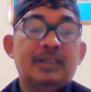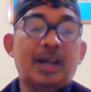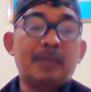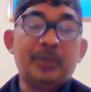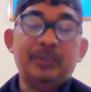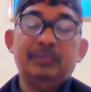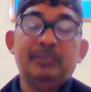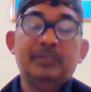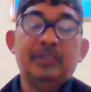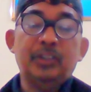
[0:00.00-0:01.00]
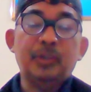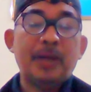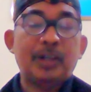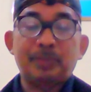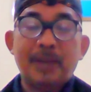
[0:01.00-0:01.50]
Namun
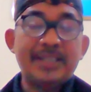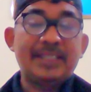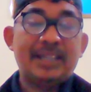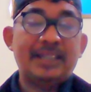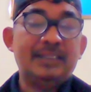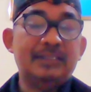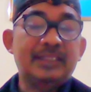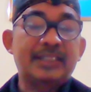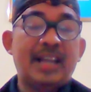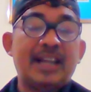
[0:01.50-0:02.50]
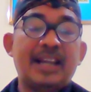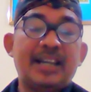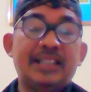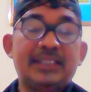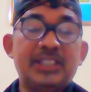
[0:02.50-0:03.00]
rupa-rupanya gerakan
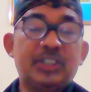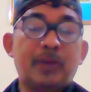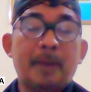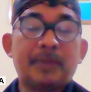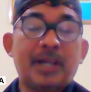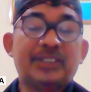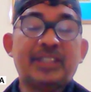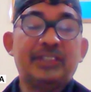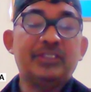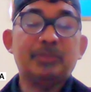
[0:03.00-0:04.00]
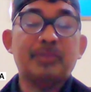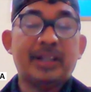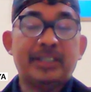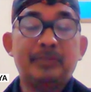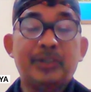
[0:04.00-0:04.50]
anti swapraja itu
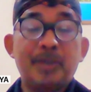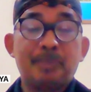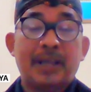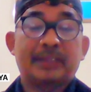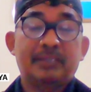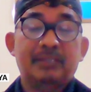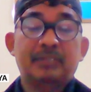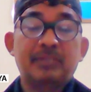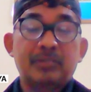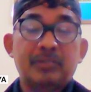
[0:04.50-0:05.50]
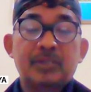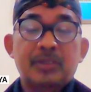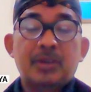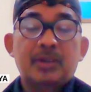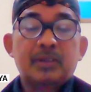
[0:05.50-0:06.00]
semakin menghebat.
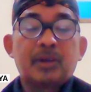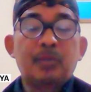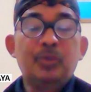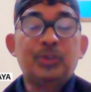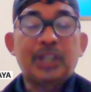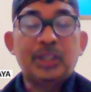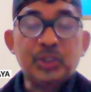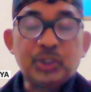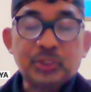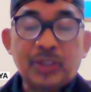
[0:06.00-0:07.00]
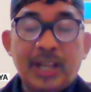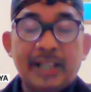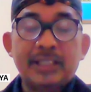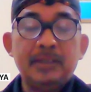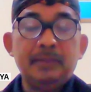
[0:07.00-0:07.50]
Kemudian disusul
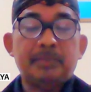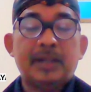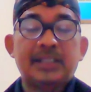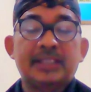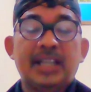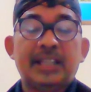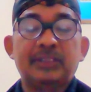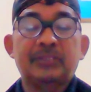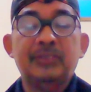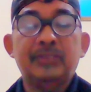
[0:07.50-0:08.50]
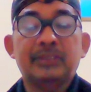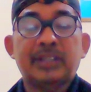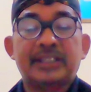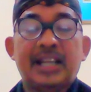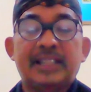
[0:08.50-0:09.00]
lagi pada saat itu
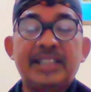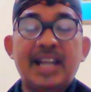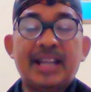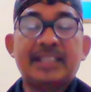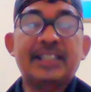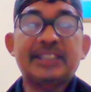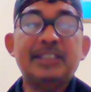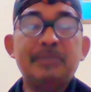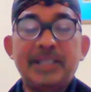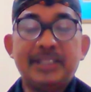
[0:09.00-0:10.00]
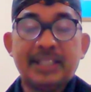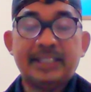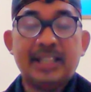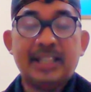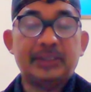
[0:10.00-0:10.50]
terjadi agresi
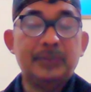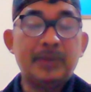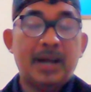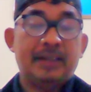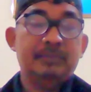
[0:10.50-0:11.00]
militer yang kedua